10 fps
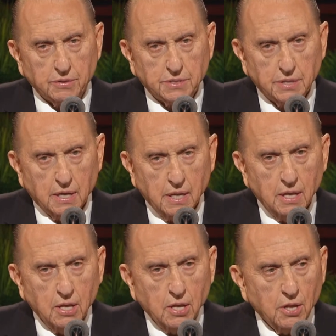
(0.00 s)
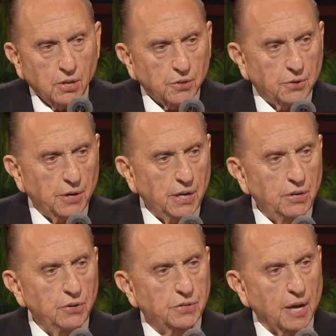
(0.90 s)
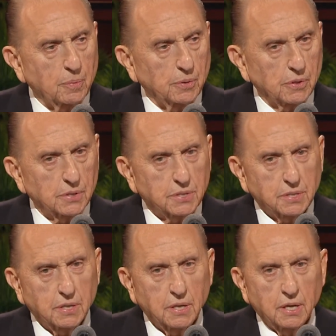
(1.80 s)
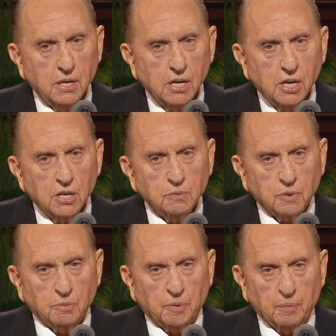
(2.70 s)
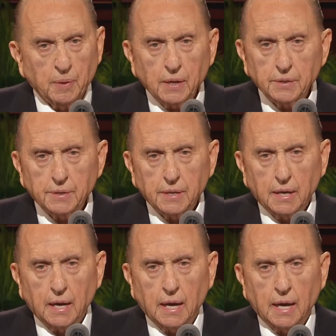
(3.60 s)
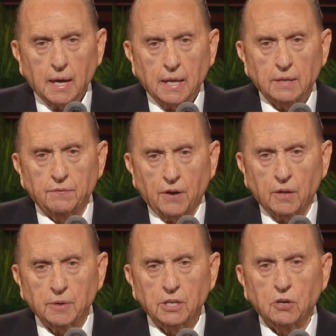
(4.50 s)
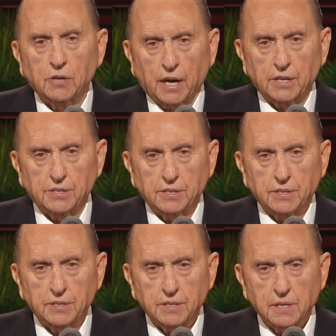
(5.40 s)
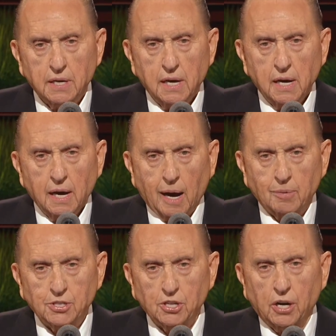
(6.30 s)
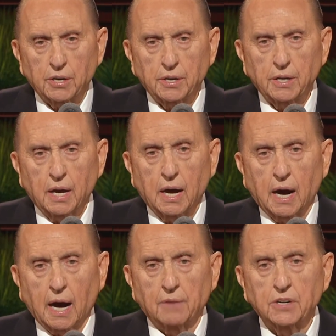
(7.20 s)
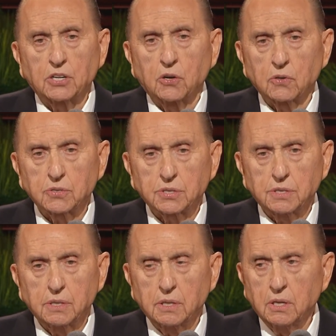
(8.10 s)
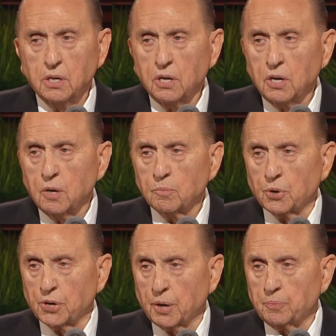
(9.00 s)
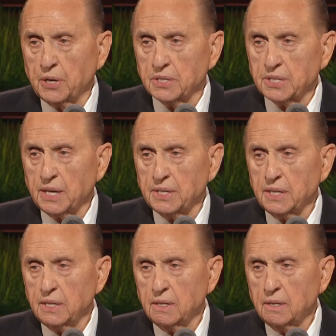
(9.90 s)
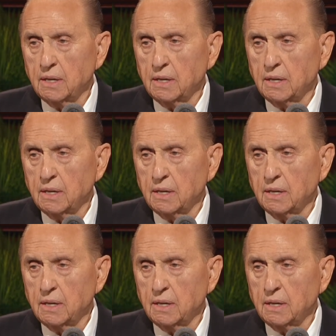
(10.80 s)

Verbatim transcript: しかし今朝、新たに3つの神殿の建設を発表できることを嬉しく思います。その場所は、コートジボワール・アビシャン